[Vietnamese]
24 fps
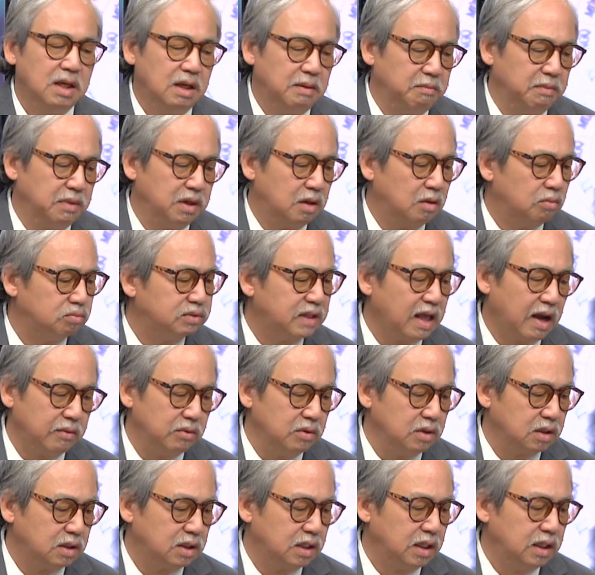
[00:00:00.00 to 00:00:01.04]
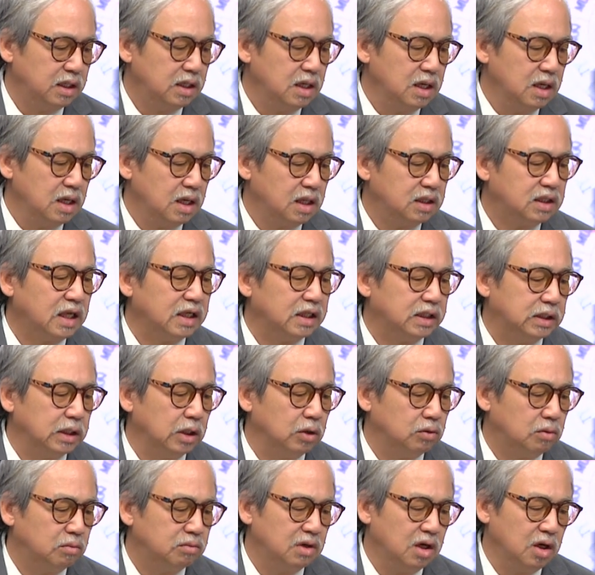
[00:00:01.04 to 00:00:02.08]
mình không tạo được cái cái thành
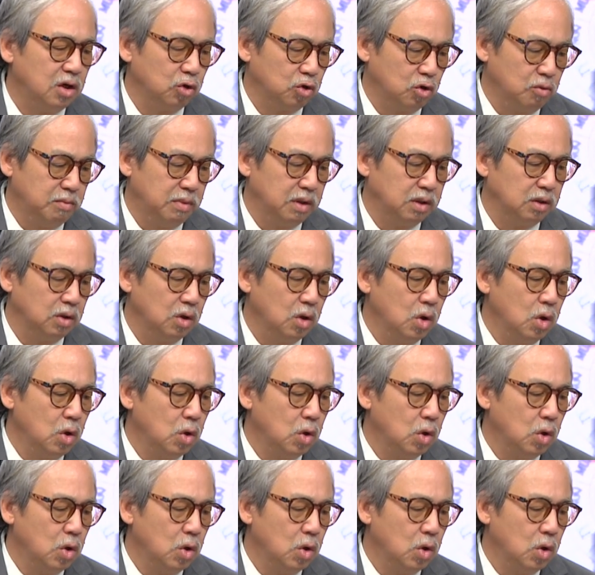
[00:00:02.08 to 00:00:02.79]
tựu trong đời của mình